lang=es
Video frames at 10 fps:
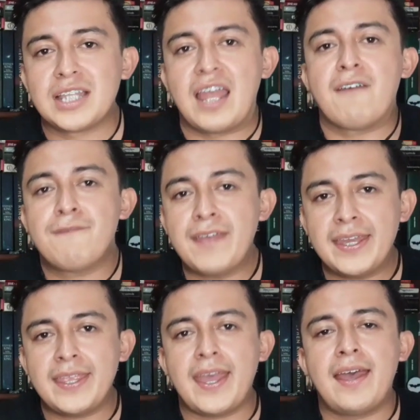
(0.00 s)
la
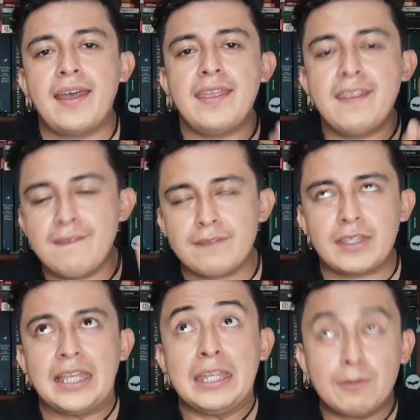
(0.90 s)
Feria
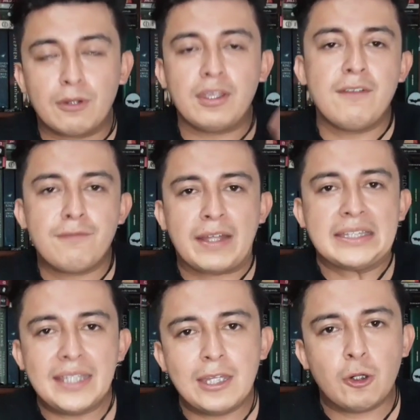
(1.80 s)
del Libro
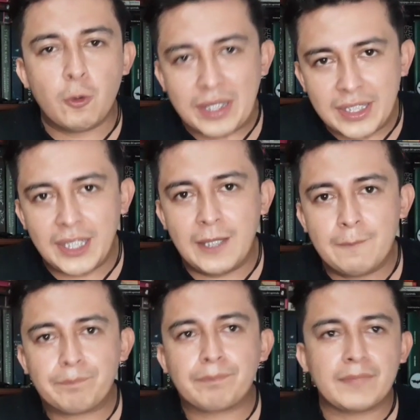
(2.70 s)
Infantil y Juvenil